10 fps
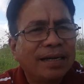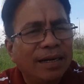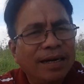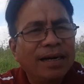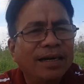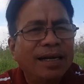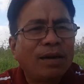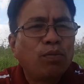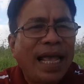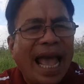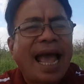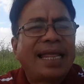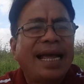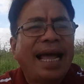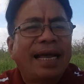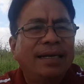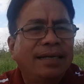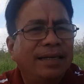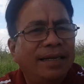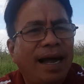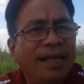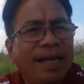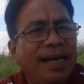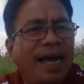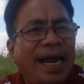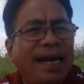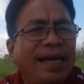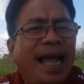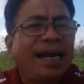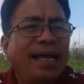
cửa rồi ở trong nhà chẳng hạn rồi ở những cái nơi này nơi khác